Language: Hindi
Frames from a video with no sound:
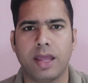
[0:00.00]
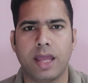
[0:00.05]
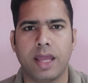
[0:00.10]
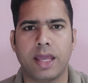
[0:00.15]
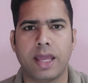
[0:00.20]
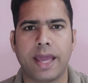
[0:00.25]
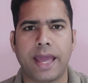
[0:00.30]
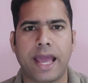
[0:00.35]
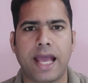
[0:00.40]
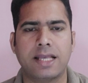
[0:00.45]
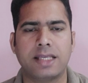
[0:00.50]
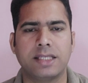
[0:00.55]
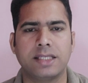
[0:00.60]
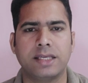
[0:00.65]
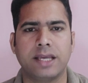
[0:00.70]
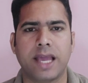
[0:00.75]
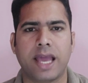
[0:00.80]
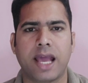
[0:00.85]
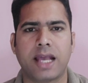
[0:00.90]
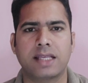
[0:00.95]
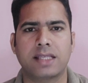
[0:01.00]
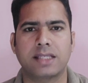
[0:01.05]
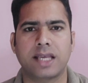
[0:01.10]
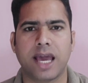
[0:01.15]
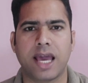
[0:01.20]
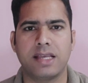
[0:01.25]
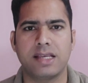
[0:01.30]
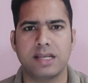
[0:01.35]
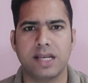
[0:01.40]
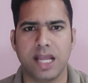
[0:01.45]
एक ऐसे
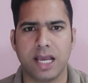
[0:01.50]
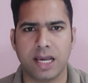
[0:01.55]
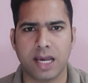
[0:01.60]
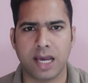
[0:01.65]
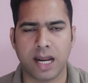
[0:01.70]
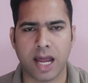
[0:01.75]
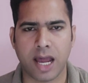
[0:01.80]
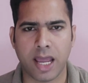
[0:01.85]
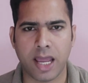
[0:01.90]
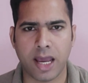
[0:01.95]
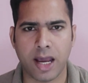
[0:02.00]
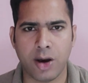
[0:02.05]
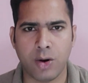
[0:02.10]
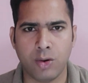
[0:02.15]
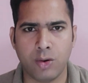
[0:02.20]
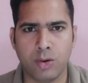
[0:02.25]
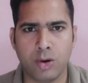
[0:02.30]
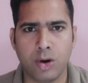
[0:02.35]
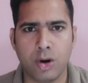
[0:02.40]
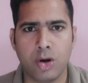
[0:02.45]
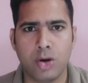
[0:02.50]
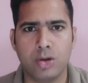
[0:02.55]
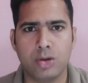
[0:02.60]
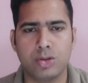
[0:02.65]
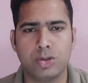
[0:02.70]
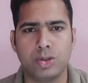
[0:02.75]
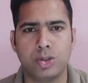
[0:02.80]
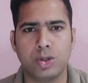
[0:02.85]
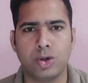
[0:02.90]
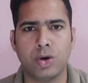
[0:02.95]
एक्सरसाइज लेकर आया
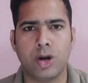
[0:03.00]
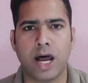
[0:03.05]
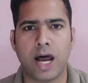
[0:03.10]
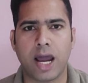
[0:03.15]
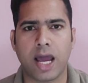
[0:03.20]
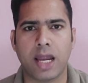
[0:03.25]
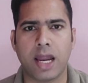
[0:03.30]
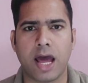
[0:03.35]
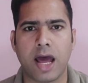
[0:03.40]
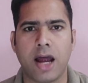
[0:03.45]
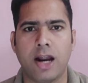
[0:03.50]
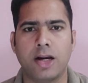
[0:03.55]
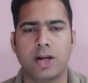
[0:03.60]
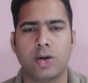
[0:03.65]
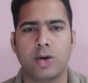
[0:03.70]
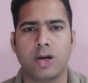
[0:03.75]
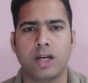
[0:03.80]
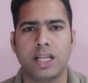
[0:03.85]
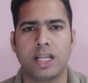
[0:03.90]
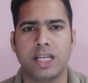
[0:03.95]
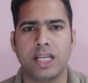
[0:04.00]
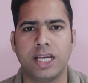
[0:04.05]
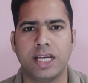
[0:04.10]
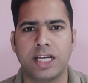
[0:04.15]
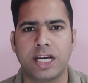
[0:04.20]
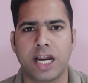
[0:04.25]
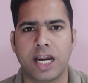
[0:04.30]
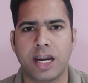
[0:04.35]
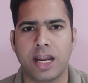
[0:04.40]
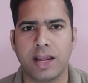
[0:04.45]
हूं जो हकलाहट को
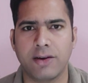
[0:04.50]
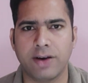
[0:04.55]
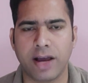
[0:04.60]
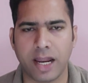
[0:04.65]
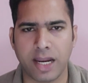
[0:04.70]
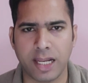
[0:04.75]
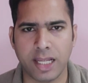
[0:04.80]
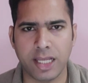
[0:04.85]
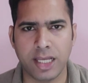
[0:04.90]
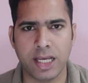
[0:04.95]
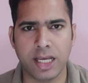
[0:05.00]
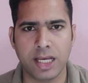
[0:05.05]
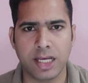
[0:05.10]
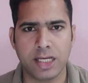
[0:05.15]
ठीक करने वाली